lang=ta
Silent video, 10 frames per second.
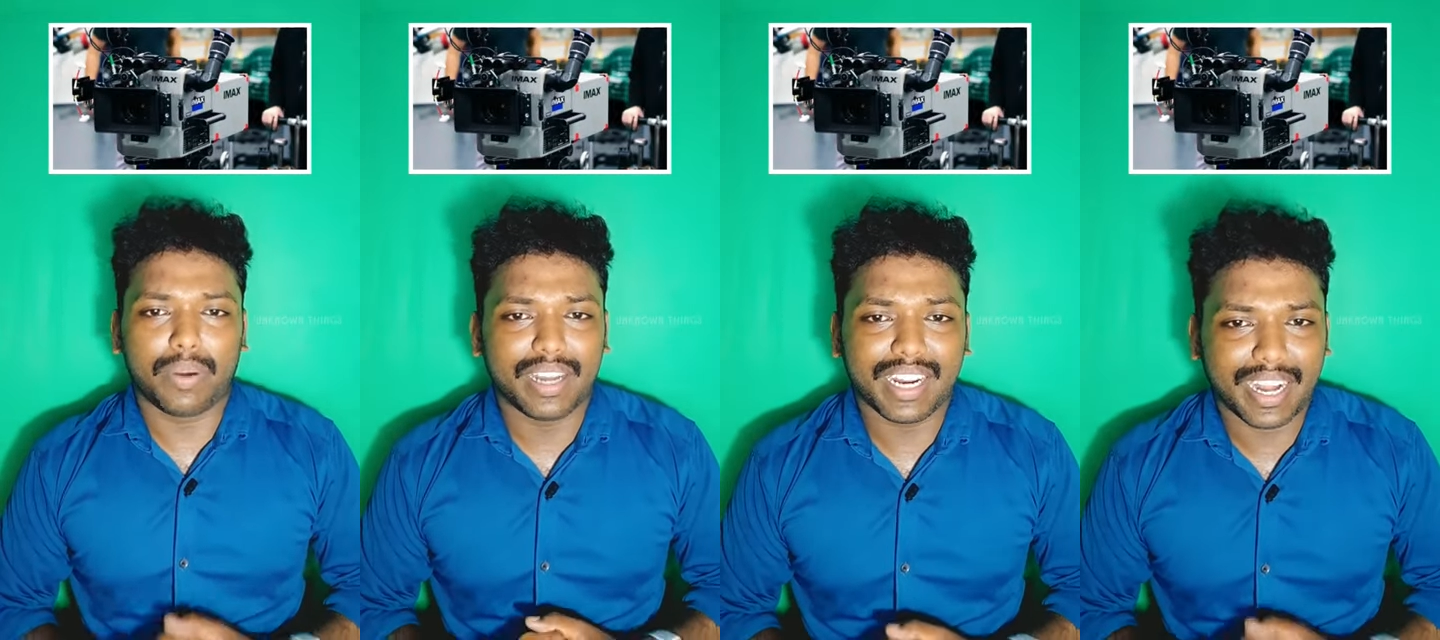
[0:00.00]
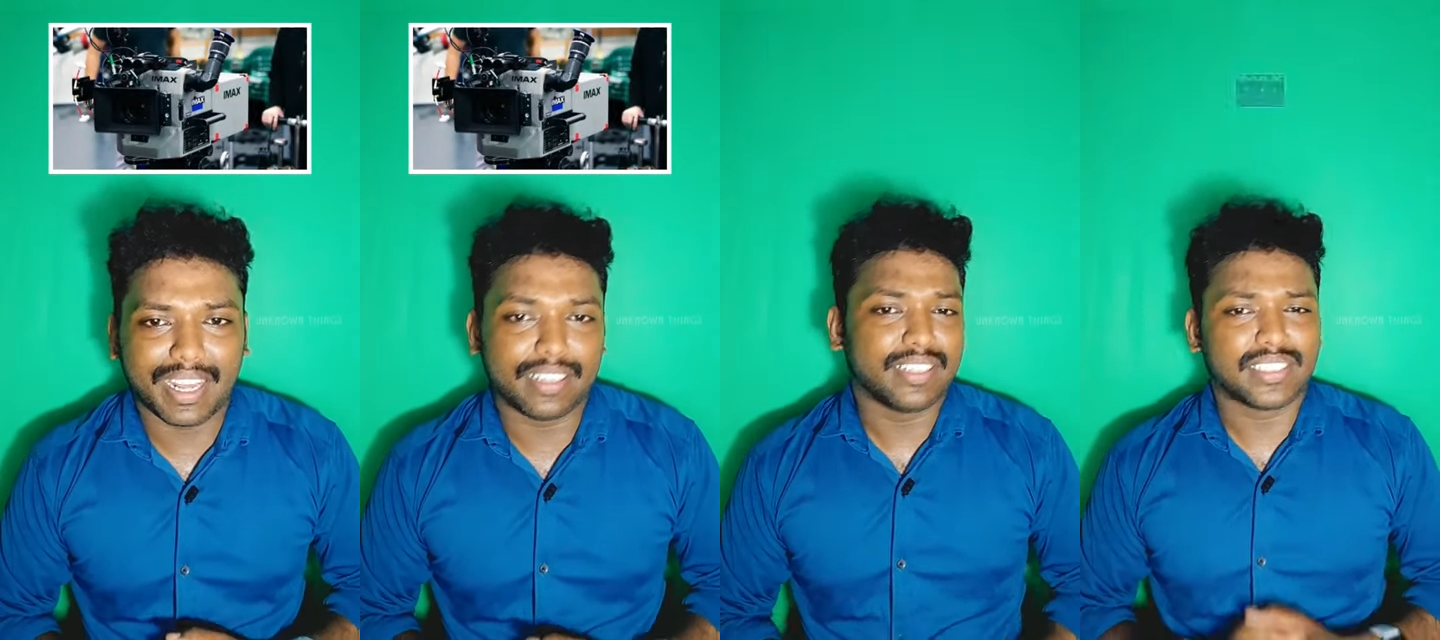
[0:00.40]
அப்படின்னா
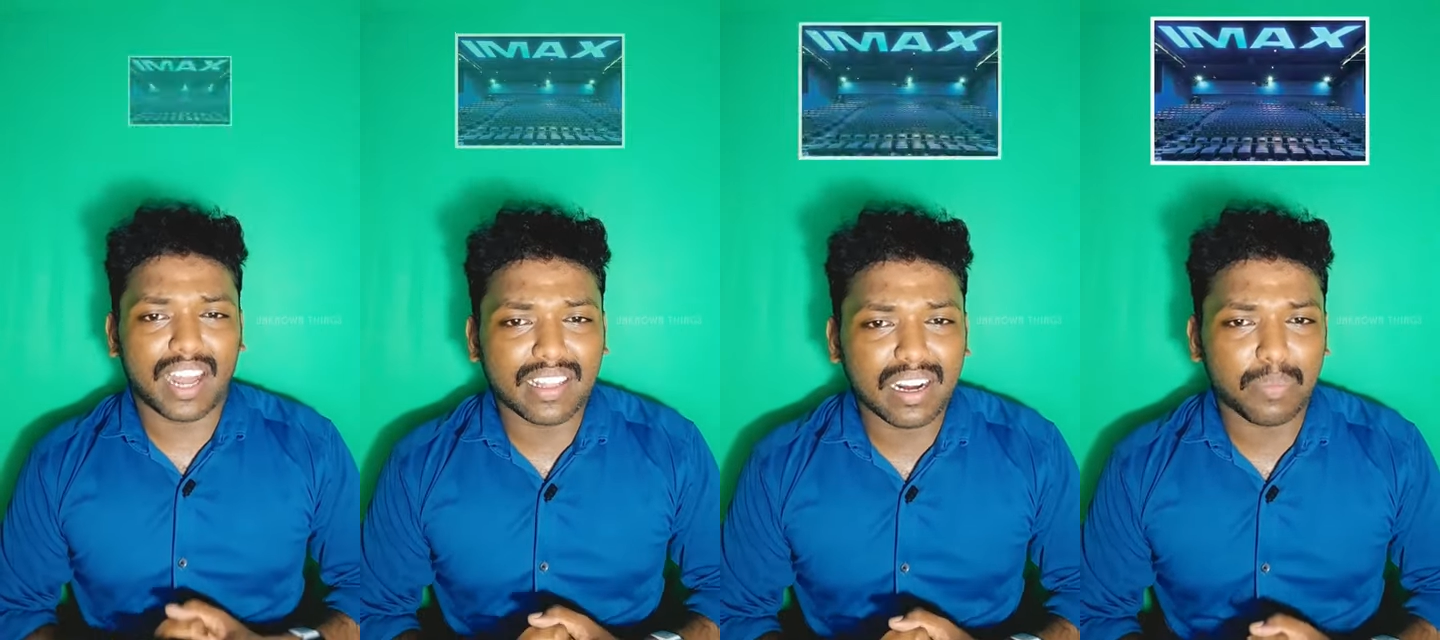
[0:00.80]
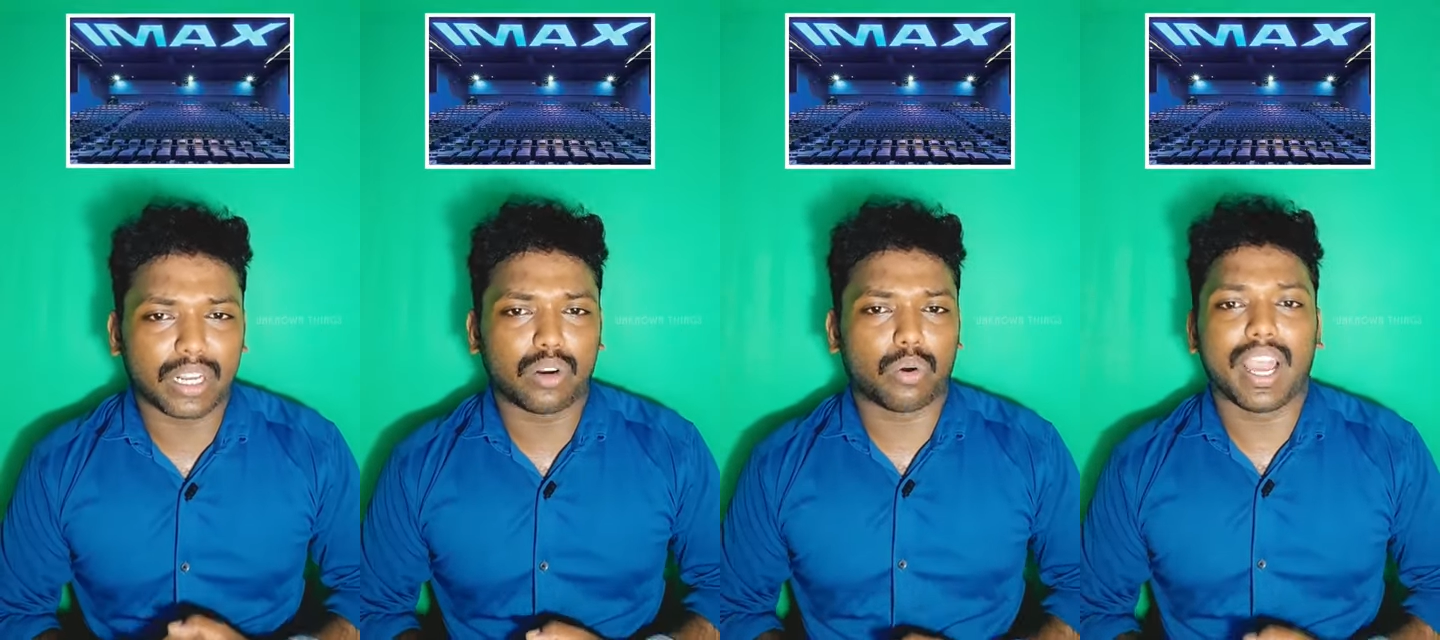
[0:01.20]
கிடையாது சாதாரண
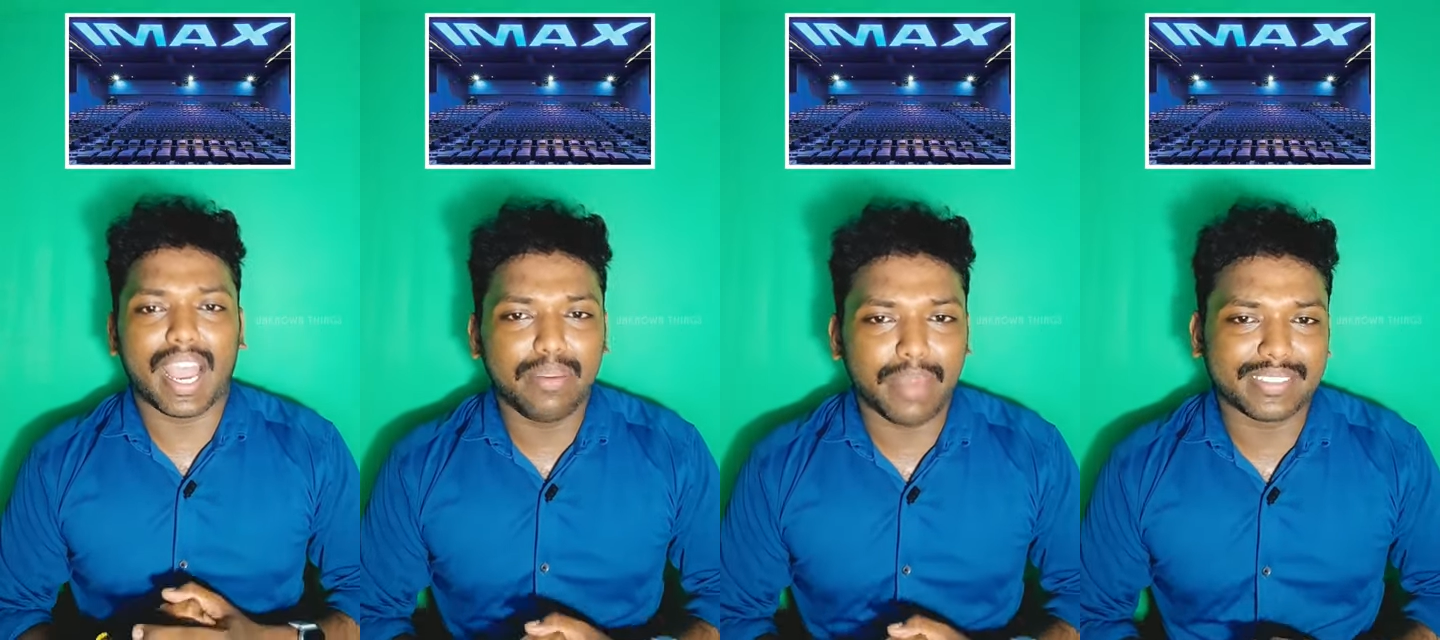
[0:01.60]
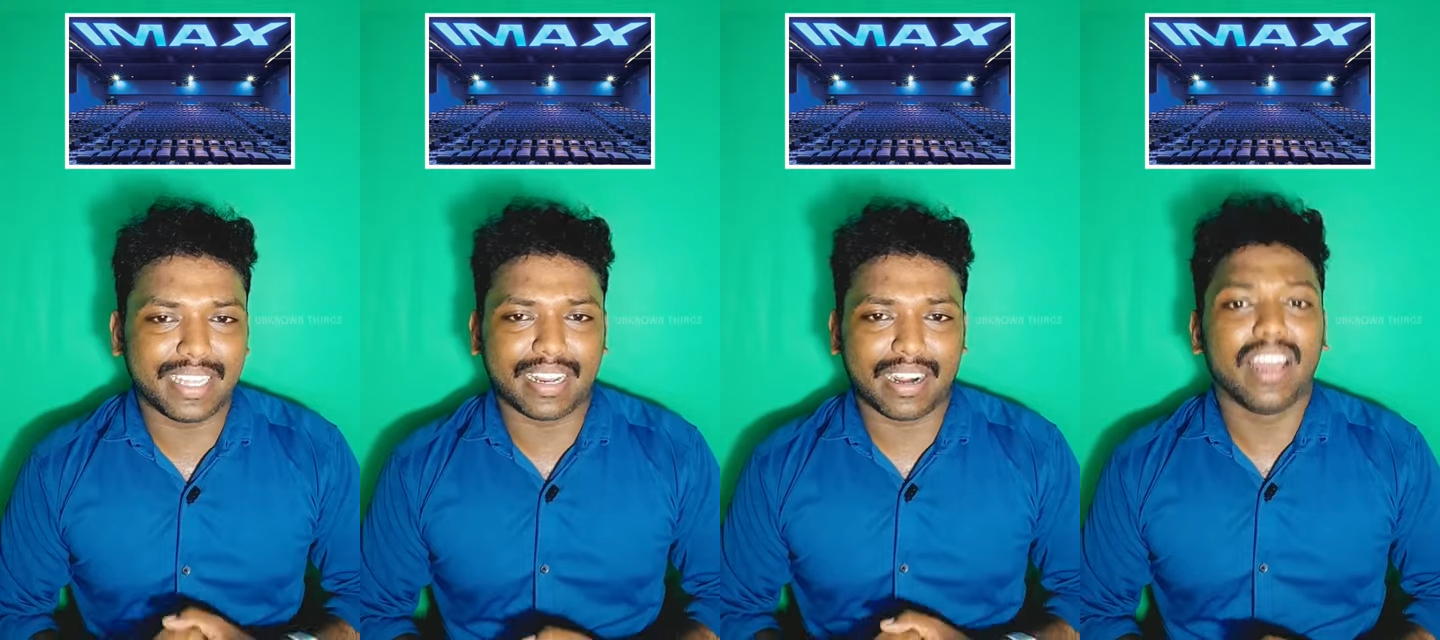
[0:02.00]
படங்கள் கூட
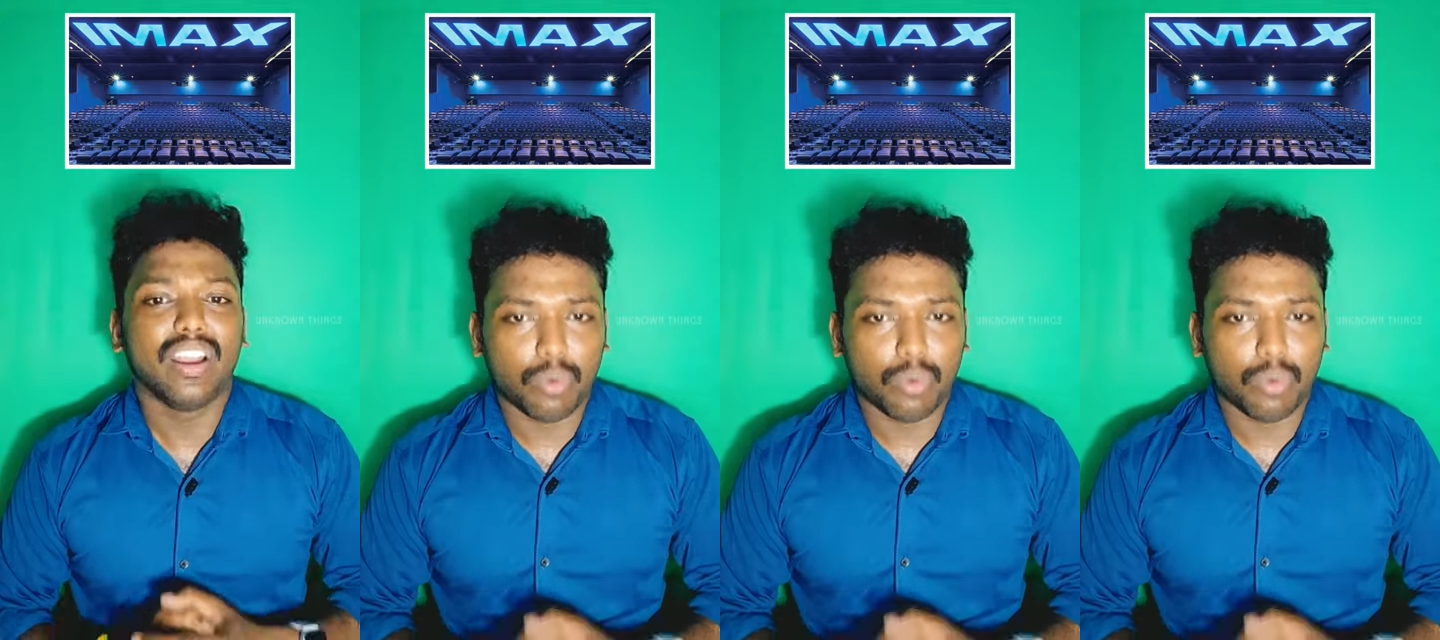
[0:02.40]
ஐமேக்ஸ் தேட்டரில்